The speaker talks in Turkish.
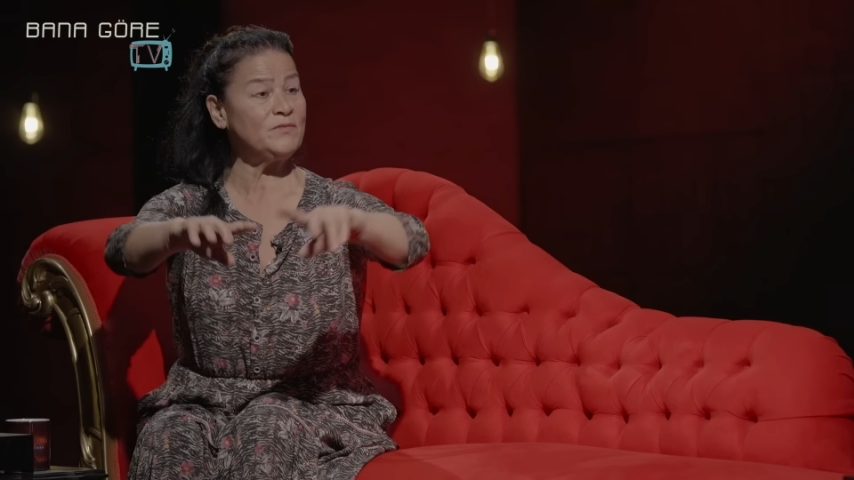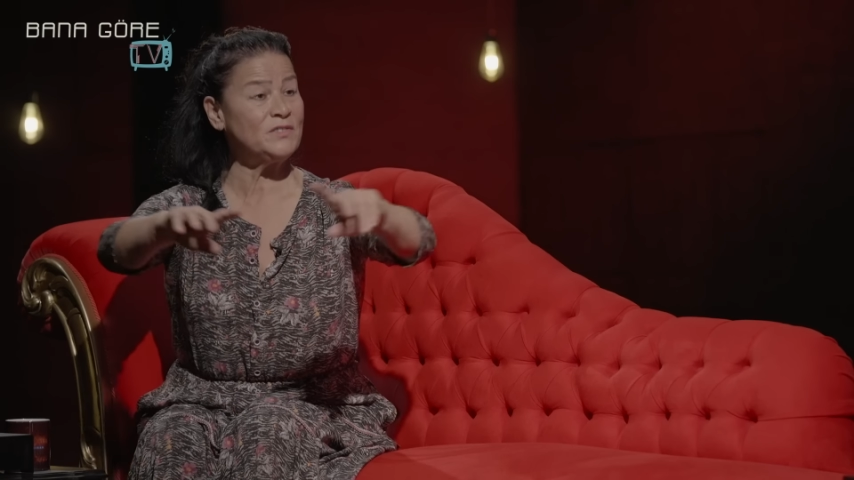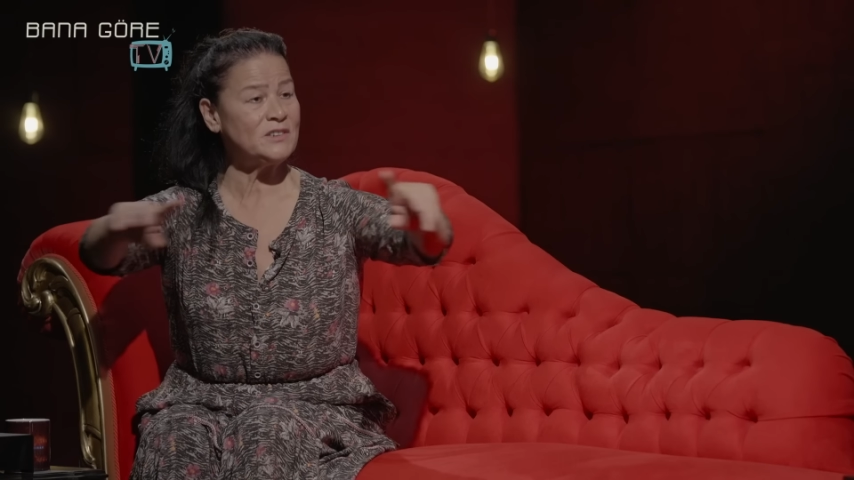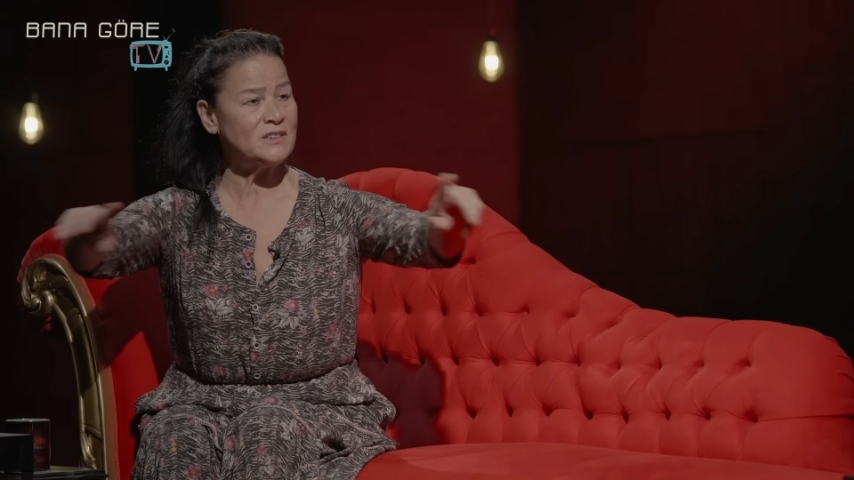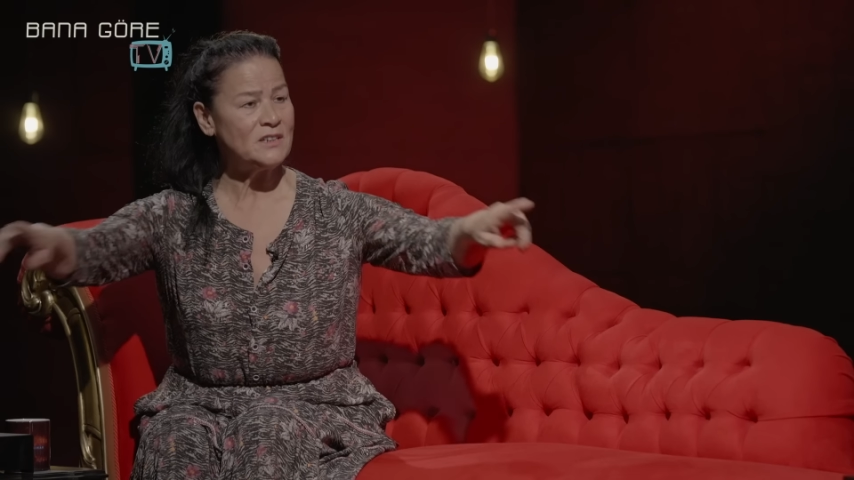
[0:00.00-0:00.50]

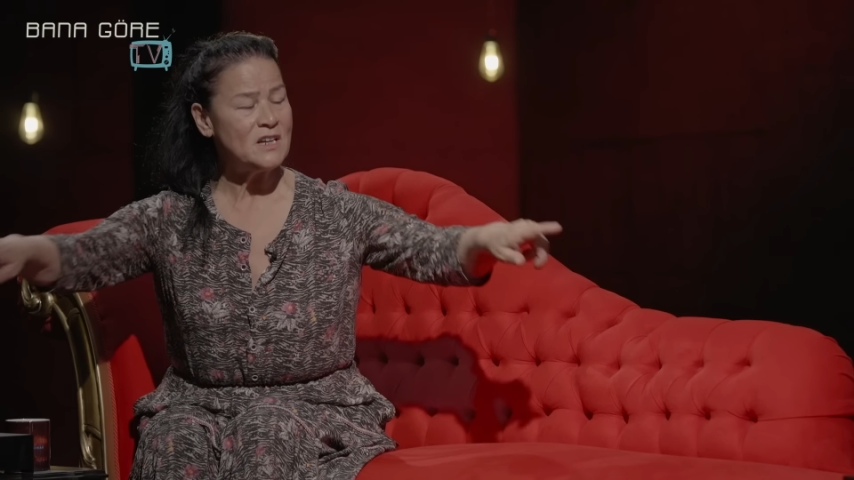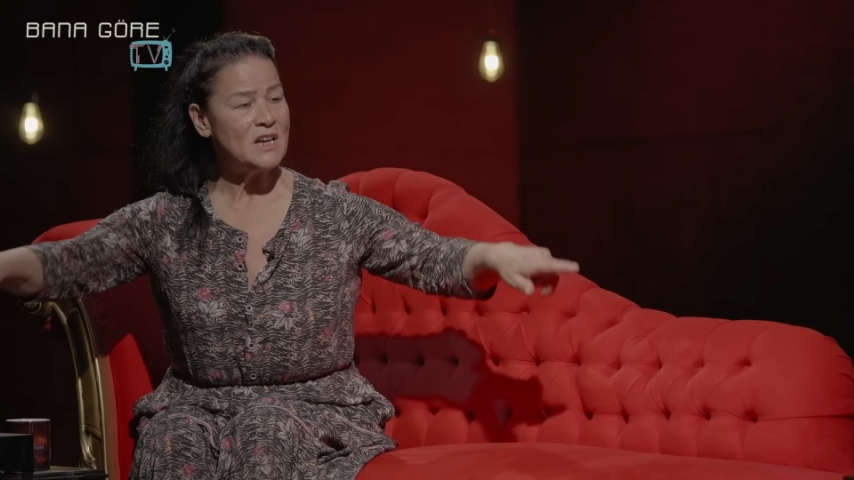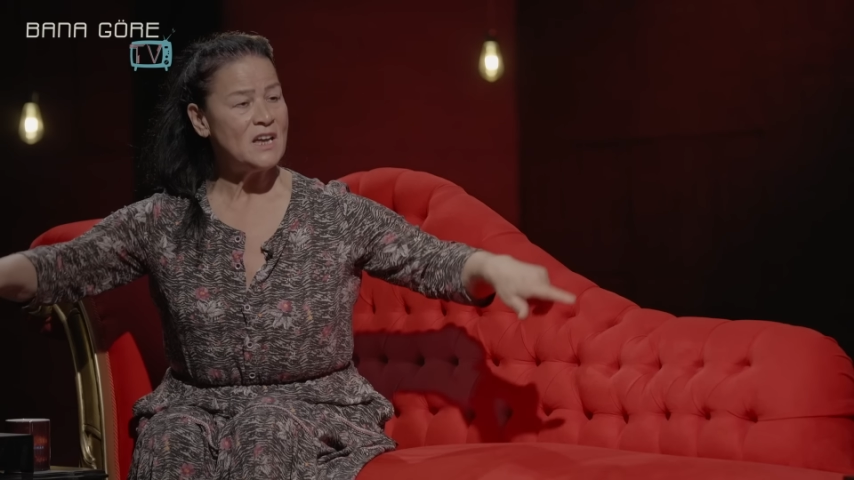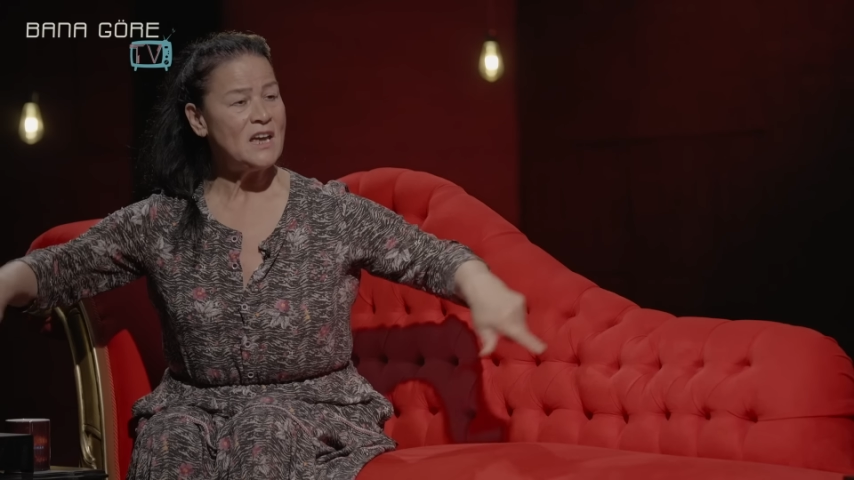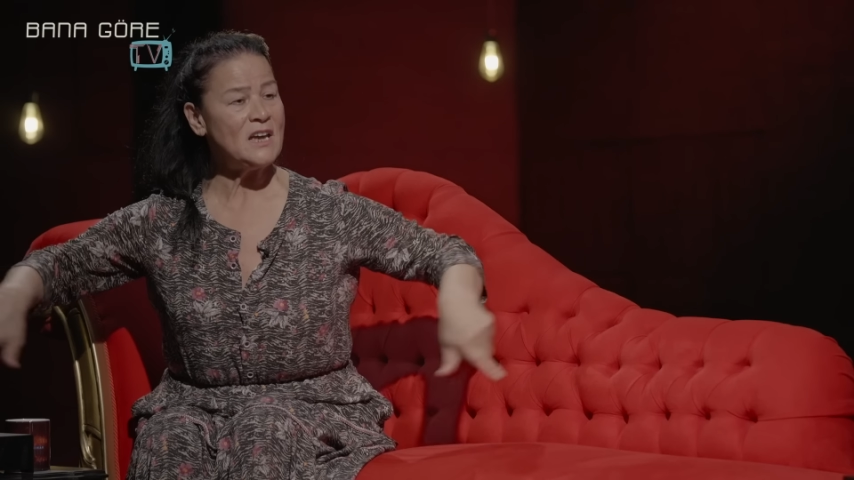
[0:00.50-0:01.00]
fırının
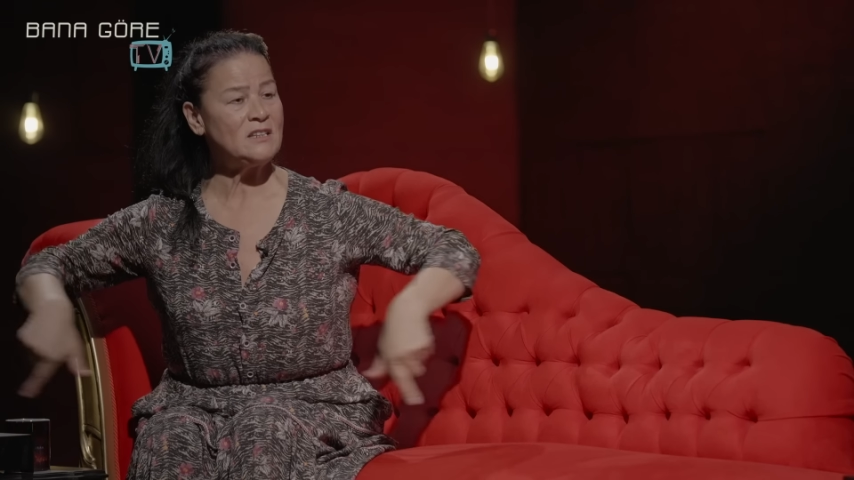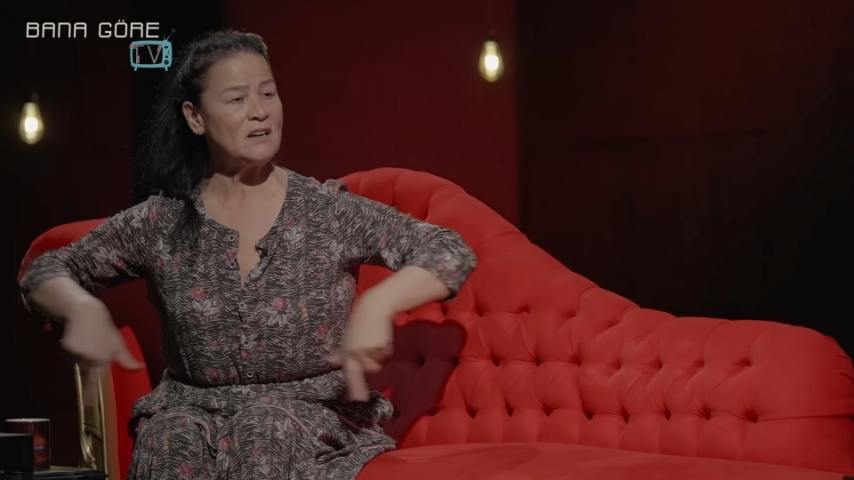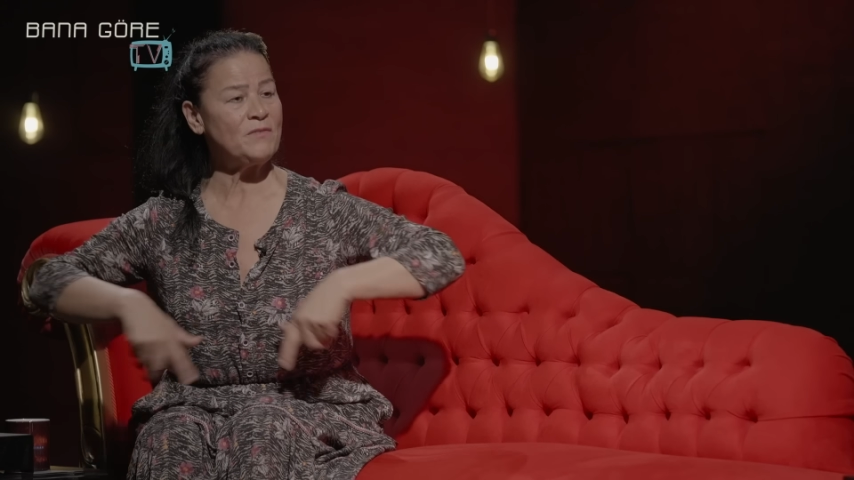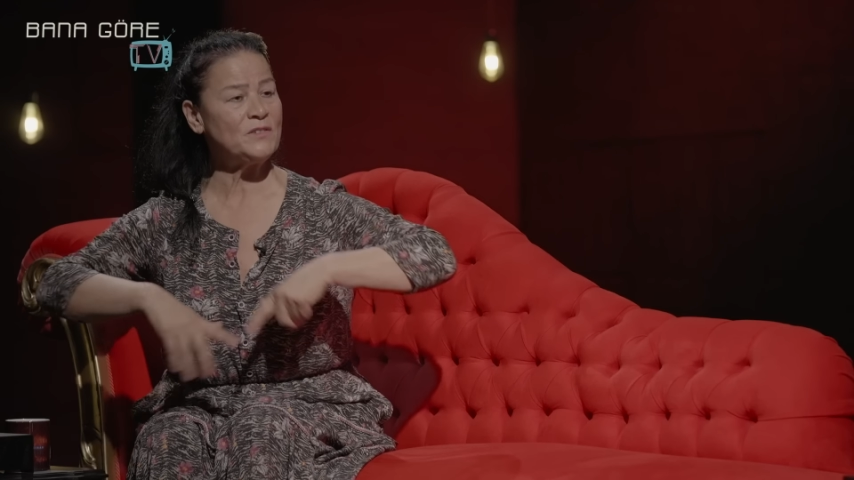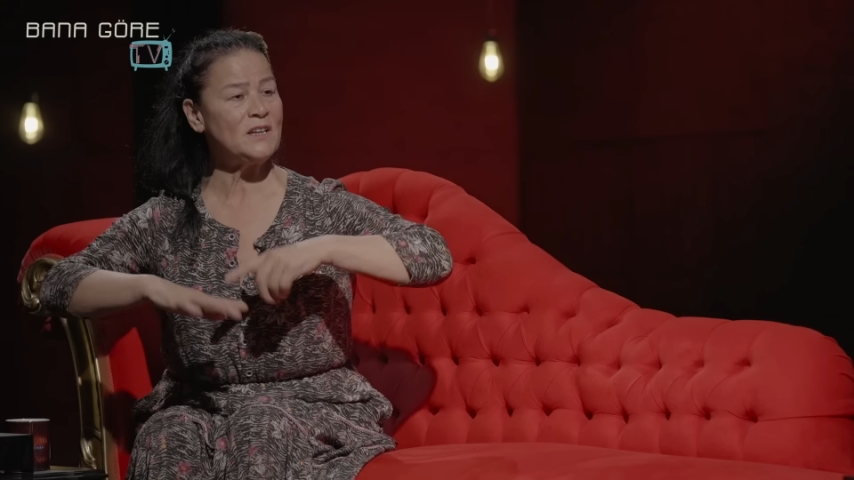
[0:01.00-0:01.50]

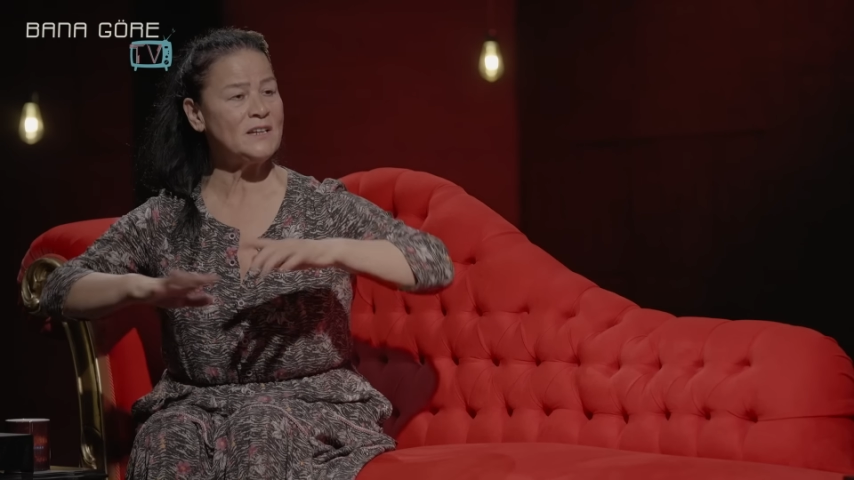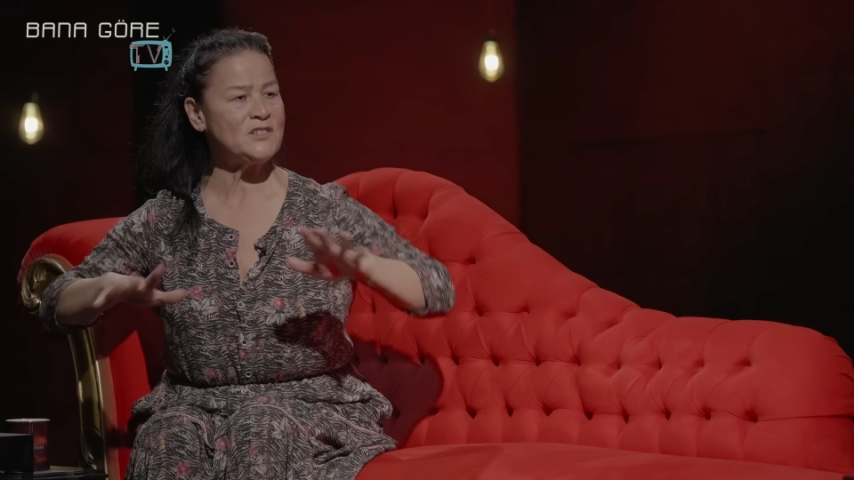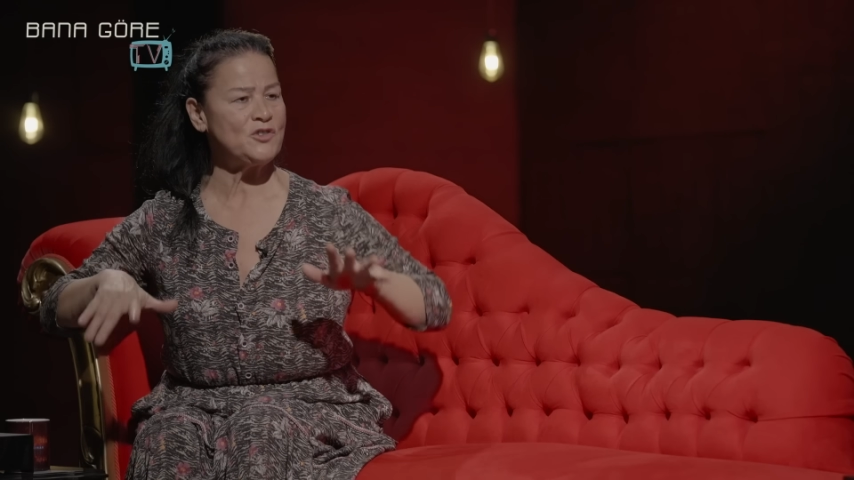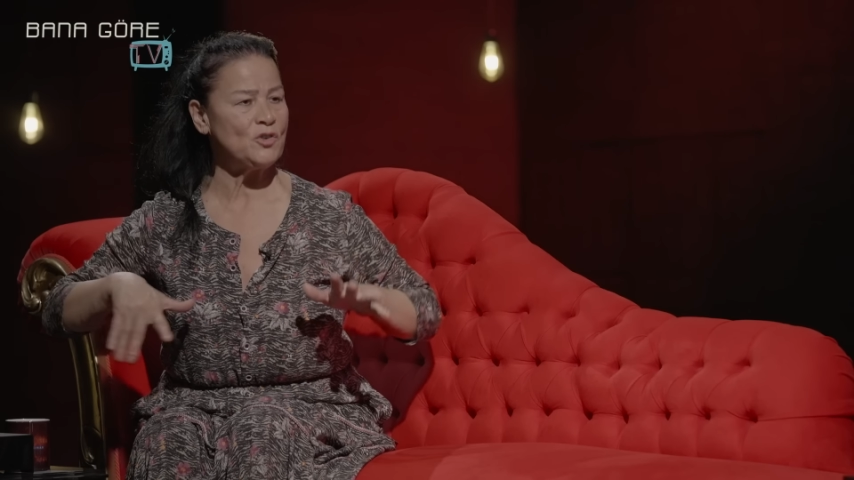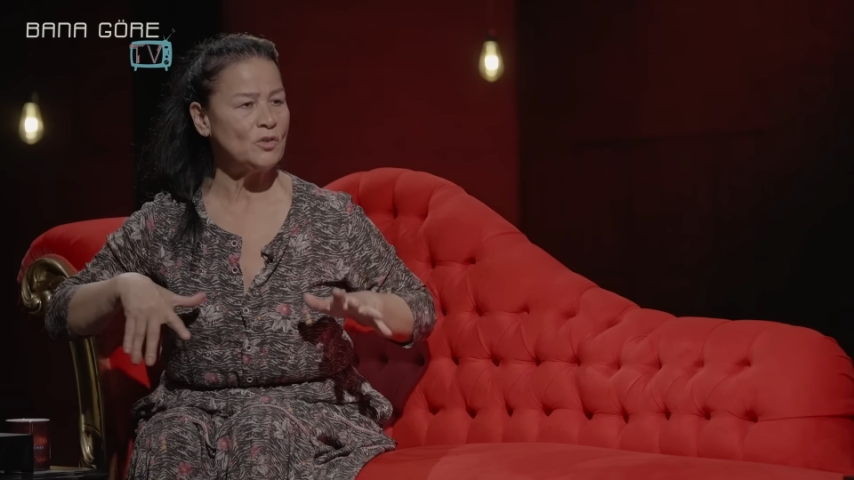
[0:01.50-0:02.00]
edrafında
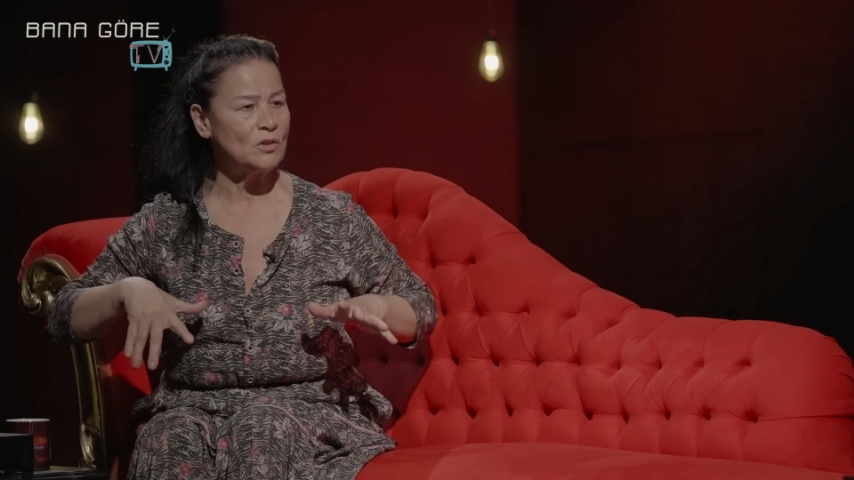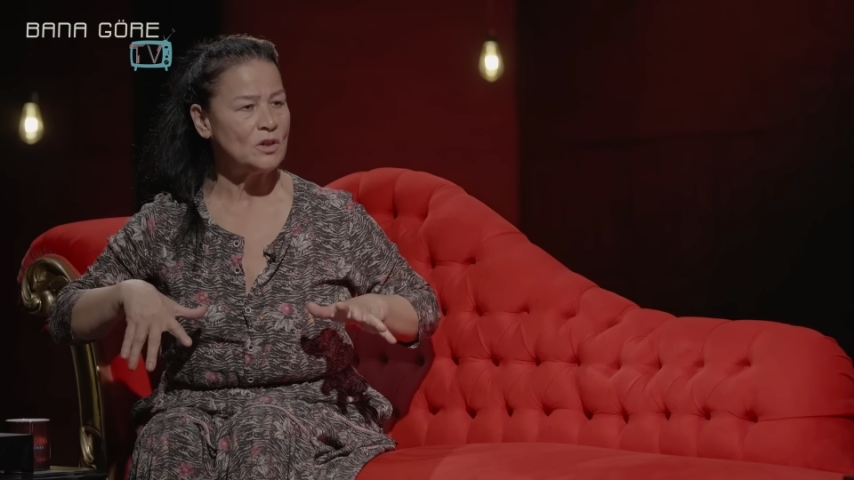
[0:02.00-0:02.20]
geziyor.